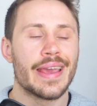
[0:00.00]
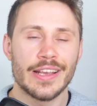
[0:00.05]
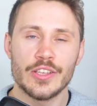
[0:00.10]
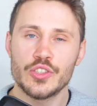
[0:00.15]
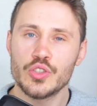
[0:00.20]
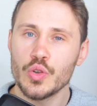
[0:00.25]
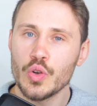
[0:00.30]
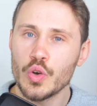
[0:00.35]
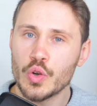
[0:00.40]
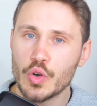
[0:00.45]
e
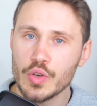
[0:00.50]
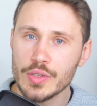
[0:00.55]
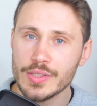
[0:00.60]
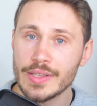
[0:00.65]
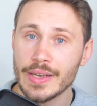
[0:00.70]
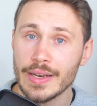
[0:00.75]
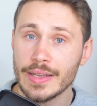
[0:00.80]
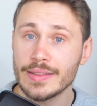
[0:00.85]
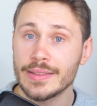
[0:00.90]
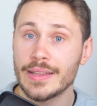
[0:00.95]
sono
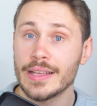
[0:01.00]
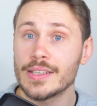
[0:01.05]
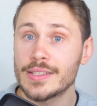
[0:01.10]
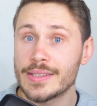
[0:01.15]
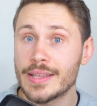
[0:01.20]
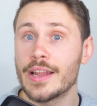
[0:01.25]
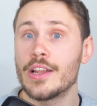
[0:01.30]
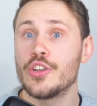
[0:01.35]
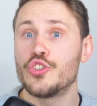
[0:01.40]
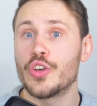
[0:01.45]
costretti a
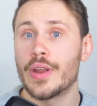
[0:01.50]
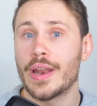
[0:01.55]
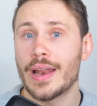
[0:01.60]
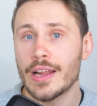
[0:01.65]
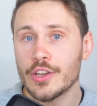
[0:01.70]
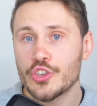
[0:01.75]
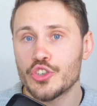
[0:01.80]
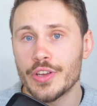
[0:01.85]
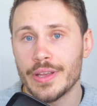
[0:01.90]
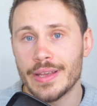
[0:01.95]
stringere
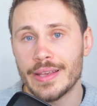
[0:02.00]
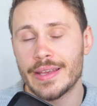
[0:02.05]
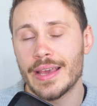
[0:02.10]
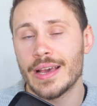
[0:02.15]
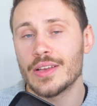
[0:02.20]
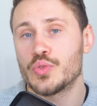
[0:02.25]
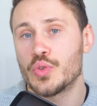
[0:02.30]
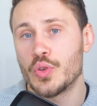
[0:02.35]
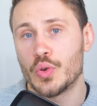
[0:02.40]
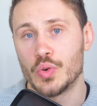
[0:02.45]
la
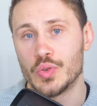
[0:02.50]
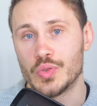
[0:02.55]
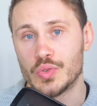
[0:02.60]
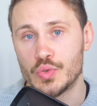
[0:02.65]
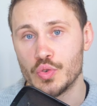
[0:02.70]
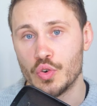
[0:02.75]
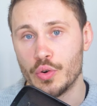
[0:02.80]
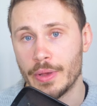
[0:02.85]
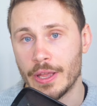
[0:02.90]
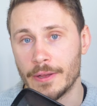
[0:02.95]
cinghia sui
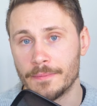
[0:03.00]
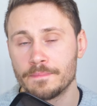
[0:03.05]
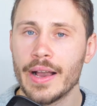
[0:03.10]
consumi.